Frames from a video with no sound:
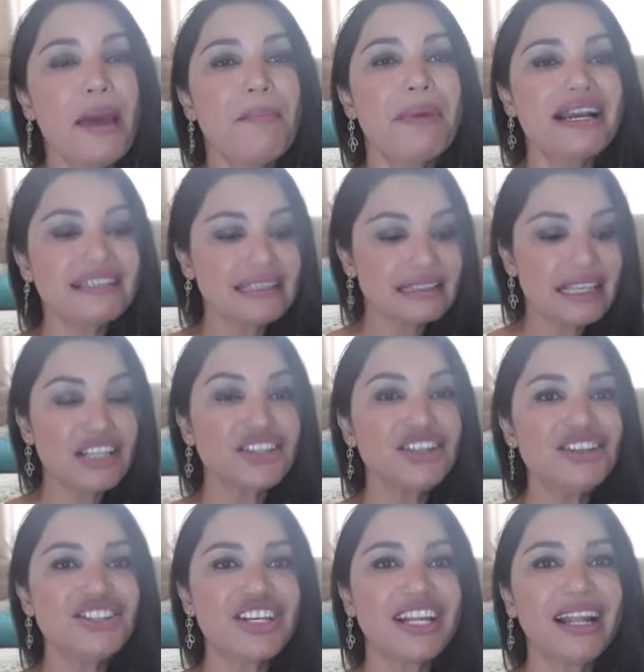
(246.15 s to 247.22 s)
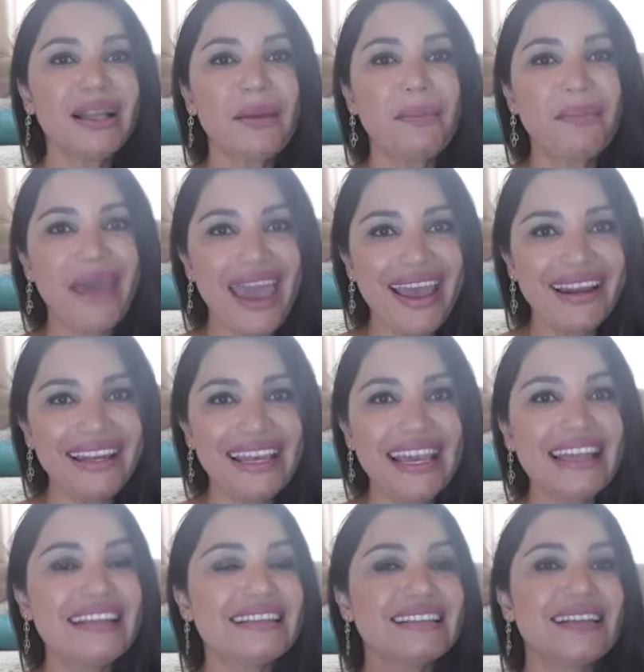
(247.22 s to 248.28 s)
Mas se a gente tirar na pele,
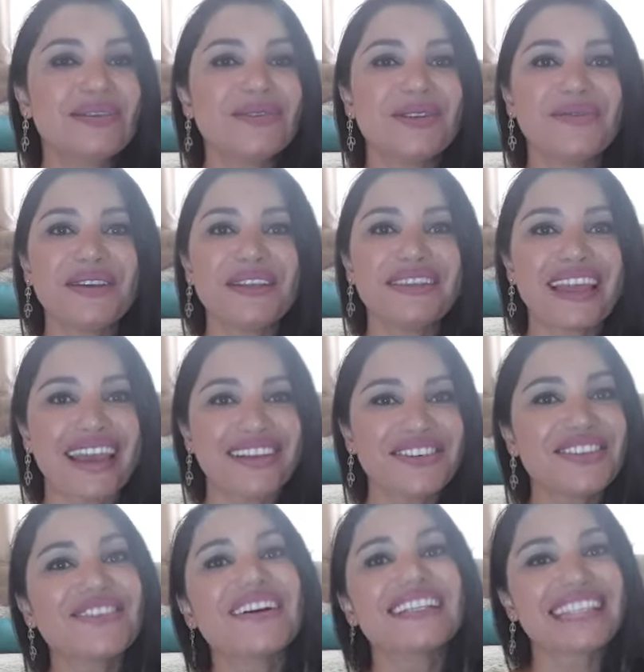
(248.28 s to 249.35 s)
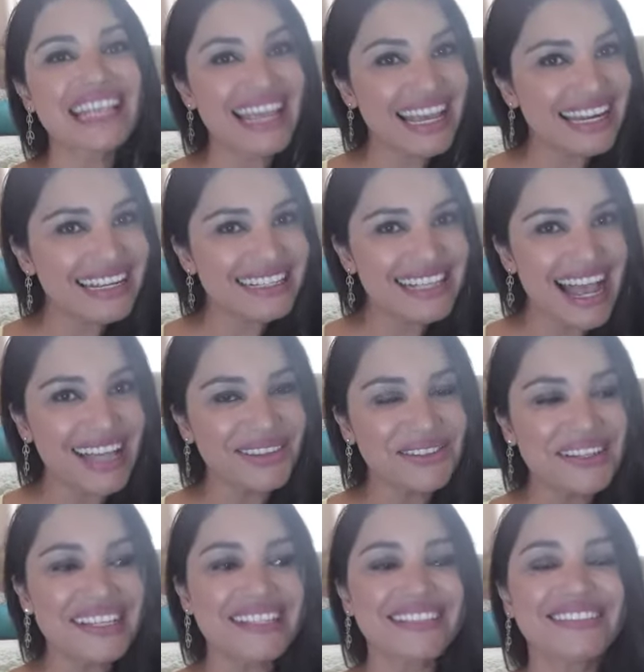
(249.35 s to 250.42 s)
eles não são idênticos. É
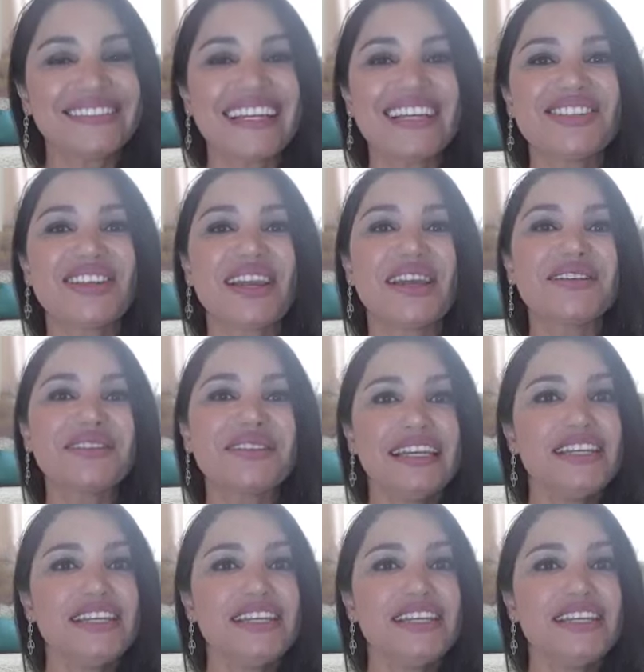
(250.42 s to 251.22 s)
engraçado isso, né, gente?